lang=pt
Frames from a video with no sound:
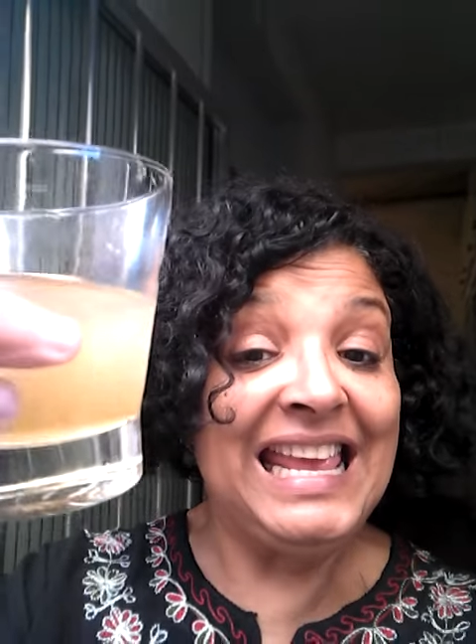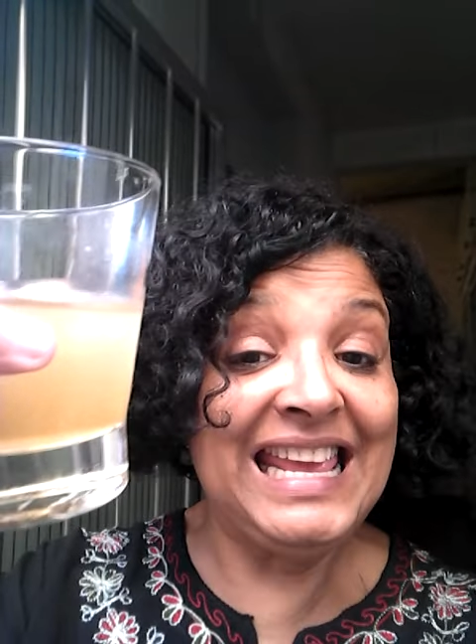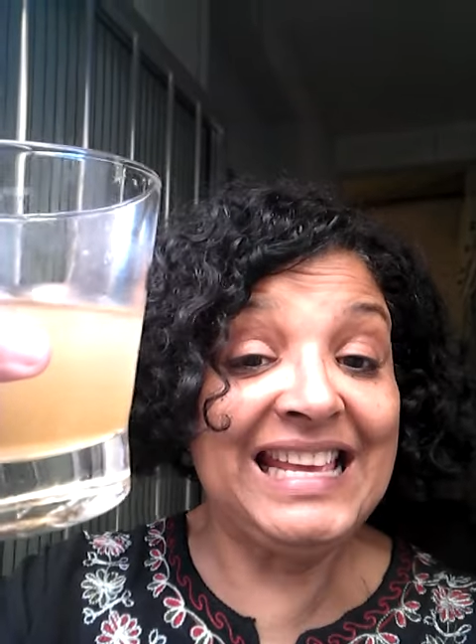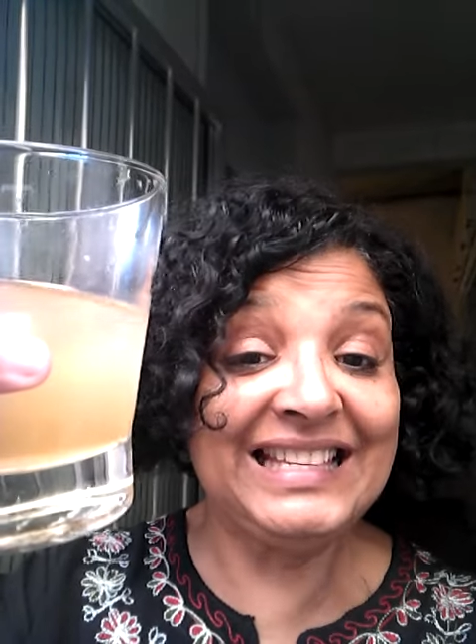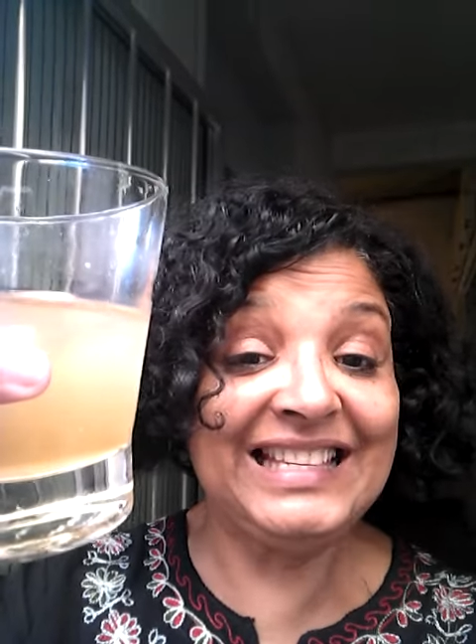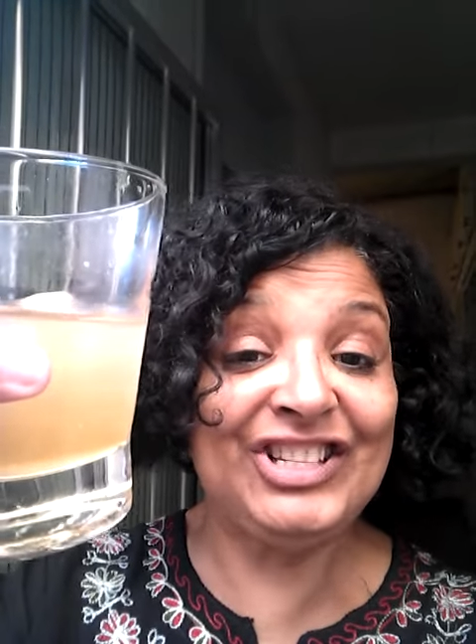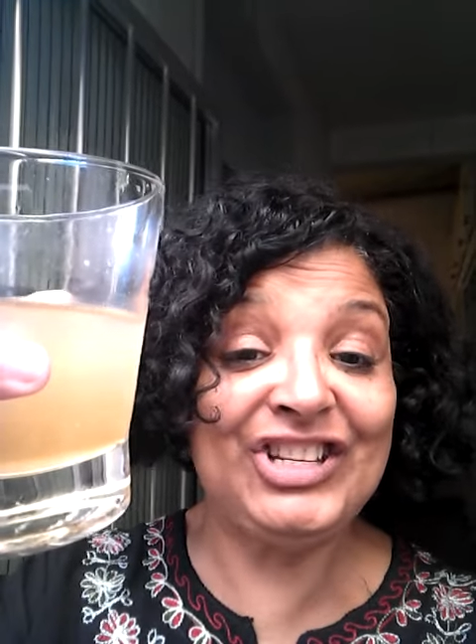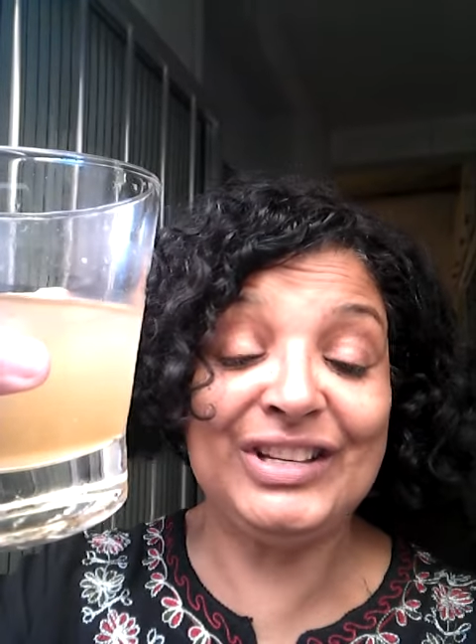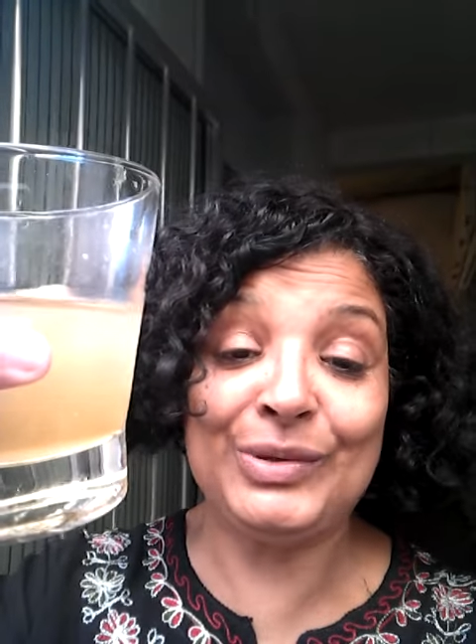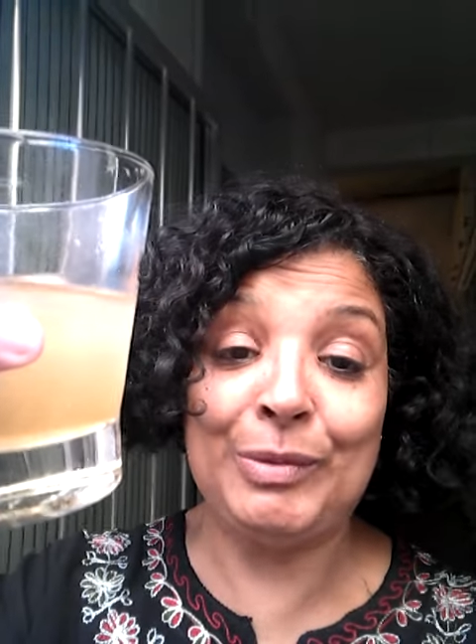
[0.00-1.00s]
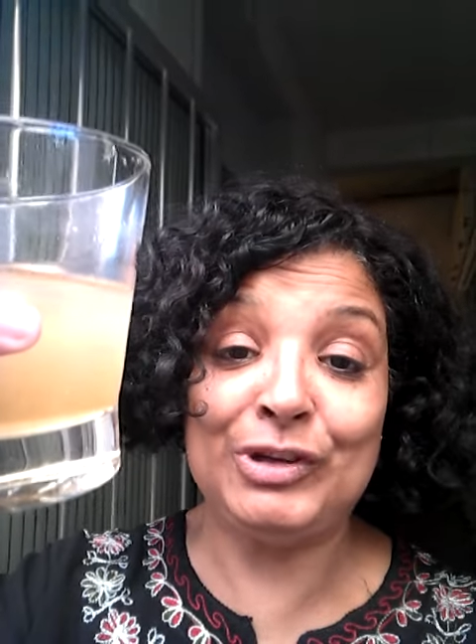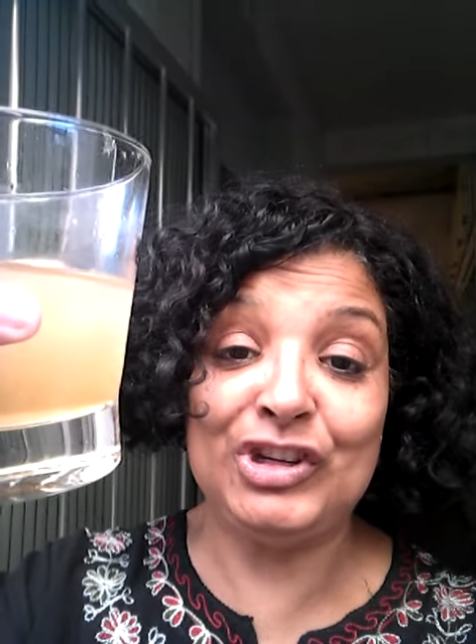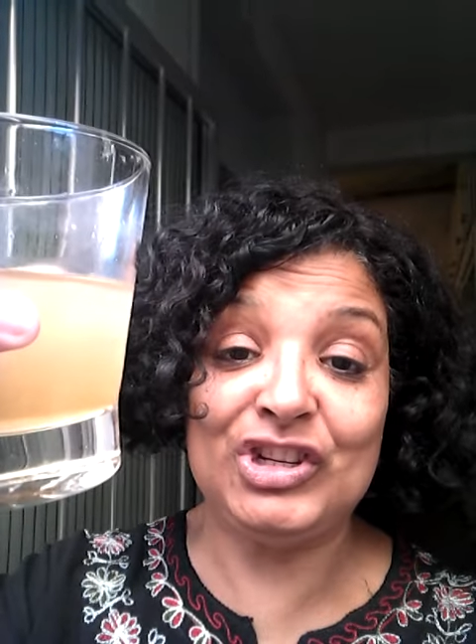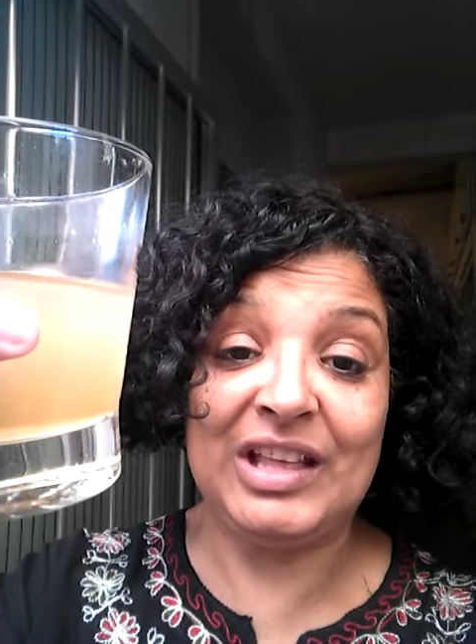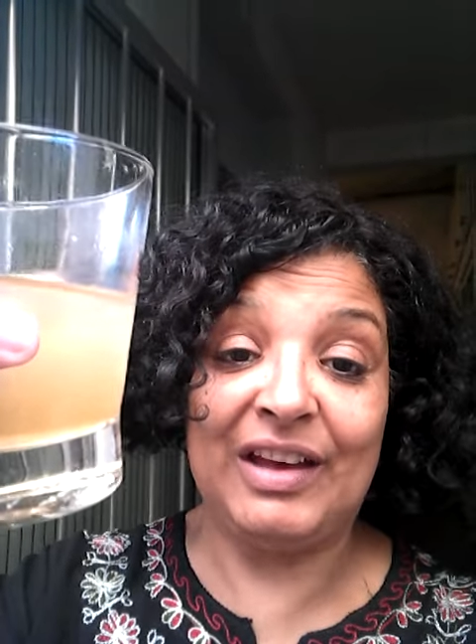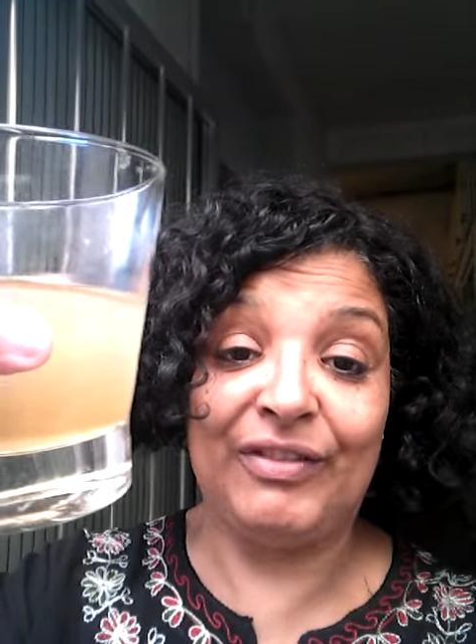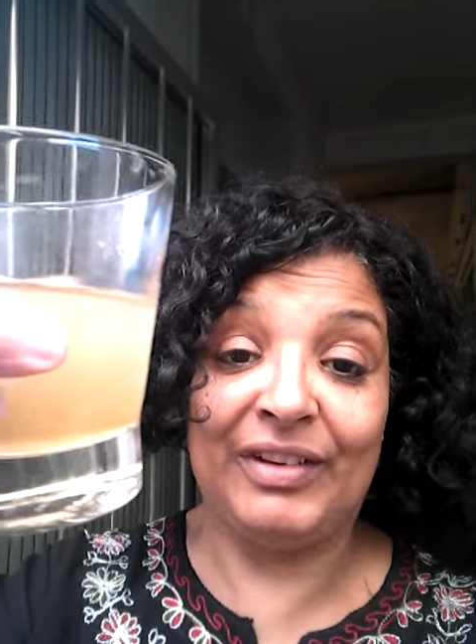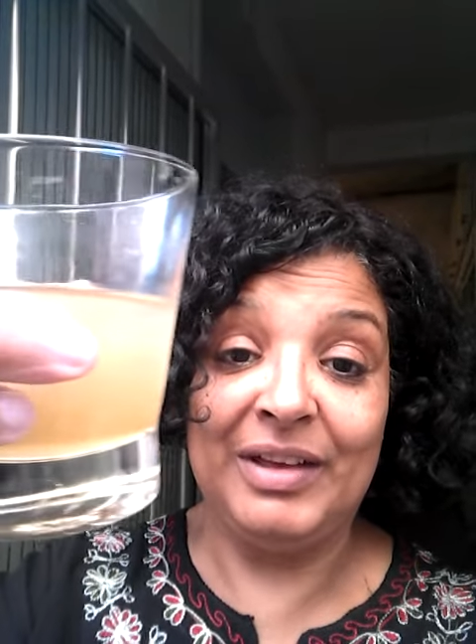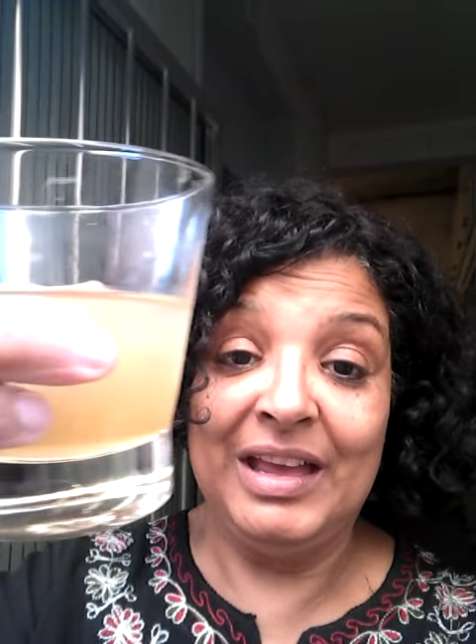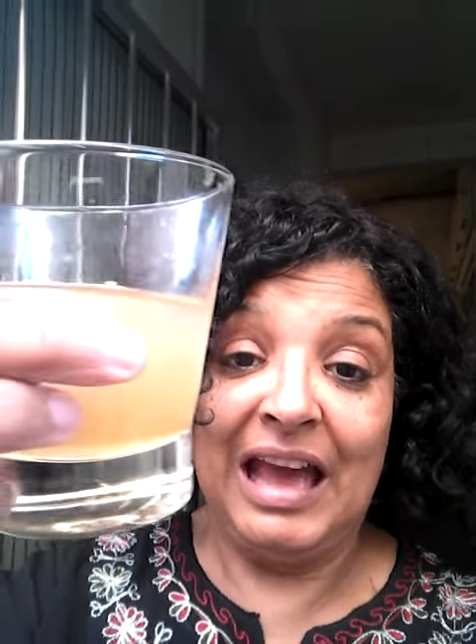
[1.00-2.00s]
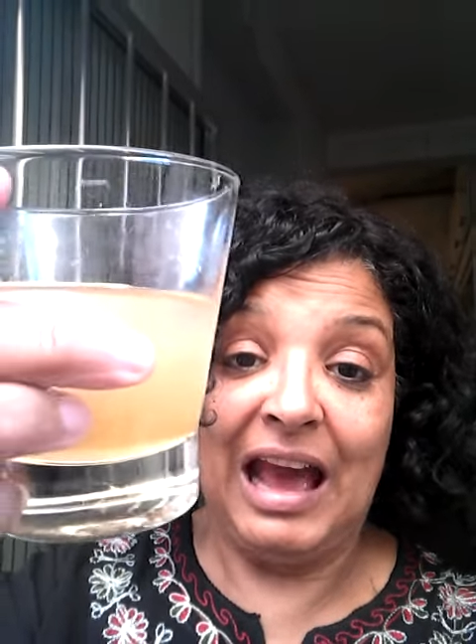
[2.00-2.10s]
E esses dias, como a gente estava